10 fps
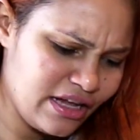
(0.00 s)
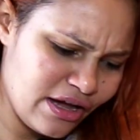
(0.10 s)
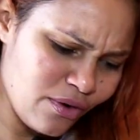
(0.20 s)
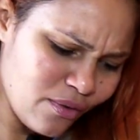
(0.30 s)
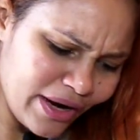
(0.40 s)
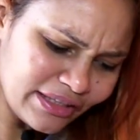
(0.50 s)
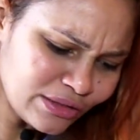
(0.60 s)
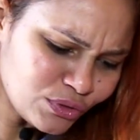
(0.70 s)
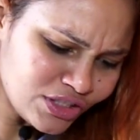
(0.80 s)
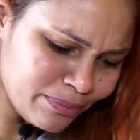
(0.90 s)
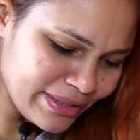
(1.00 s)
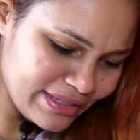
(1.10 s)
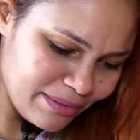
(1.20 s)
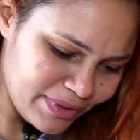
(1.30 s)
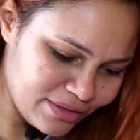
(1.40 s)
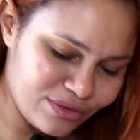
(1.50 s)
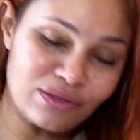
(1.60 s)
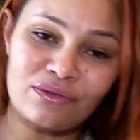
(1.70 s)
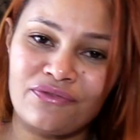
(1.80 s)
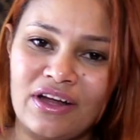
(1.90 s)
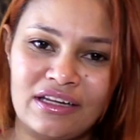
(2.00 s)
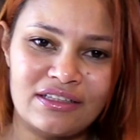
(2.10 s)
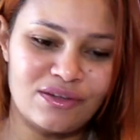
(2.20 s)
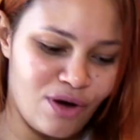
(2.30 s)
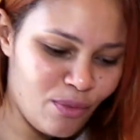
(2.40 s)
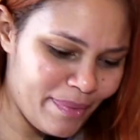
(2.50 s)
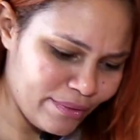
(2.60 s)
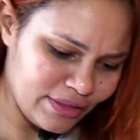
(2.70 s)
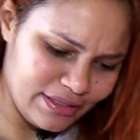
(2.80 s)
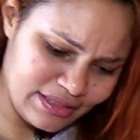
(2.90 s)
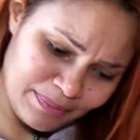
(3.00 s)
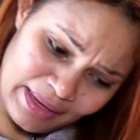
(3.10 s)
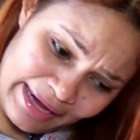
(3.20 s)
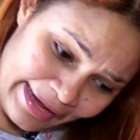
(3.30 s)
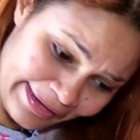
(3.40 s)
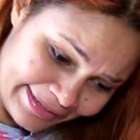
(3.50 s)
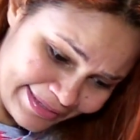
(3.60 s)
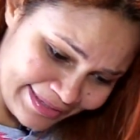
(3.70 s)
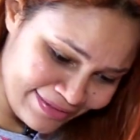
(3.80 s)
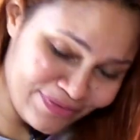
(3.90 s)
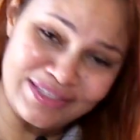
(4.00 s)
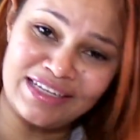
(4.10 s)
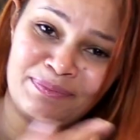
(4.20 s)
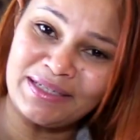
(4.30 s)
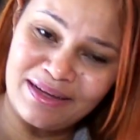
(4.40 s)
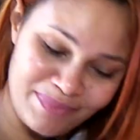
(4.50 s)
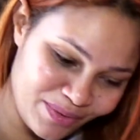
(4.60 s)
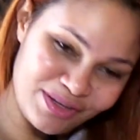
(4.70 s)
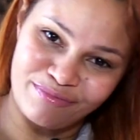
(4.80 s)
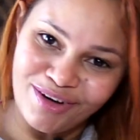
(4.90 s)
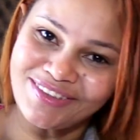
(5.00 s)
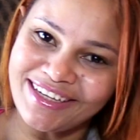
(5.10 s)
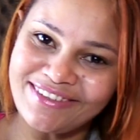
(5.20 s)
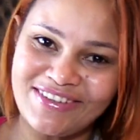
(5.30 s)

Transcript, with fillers: Eu ainda não tinha percebido que eu tô falando igual paulista, mas se vocês perceberam, que bom, né? Que